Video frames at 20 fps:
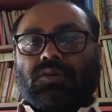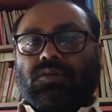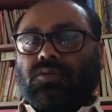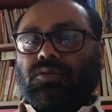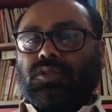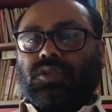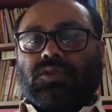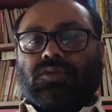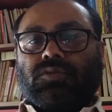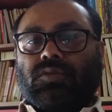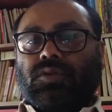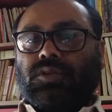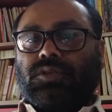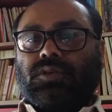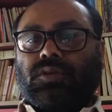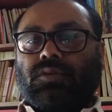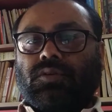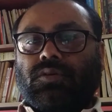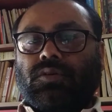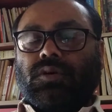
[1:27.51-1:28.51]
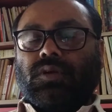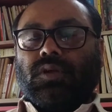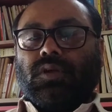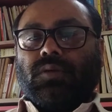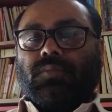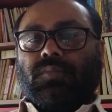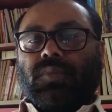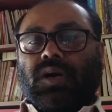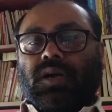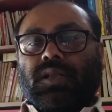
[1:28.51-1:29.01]
হতে চলেছিল
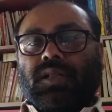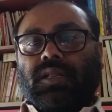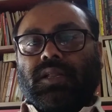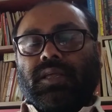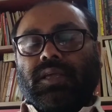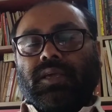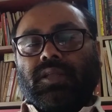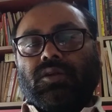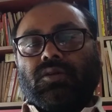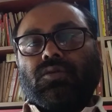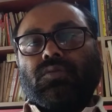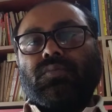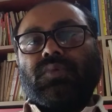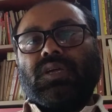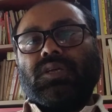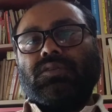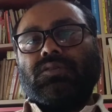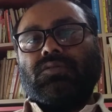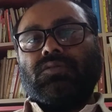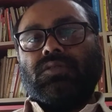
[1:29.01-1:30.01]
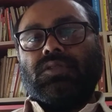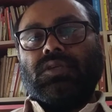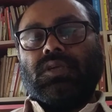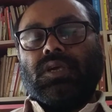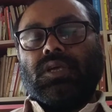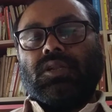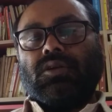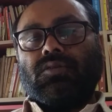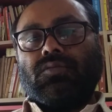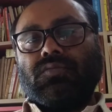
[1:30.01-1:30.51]
বাংলার এরকম রাজনৈতিক
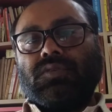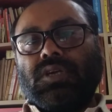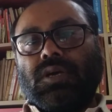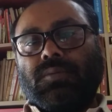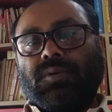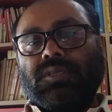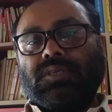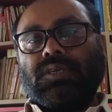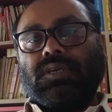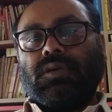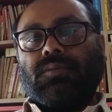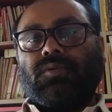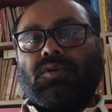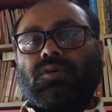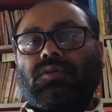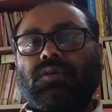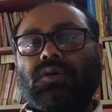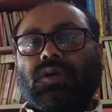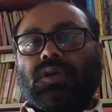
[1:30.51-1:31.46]
এরকম সামাজিক এবং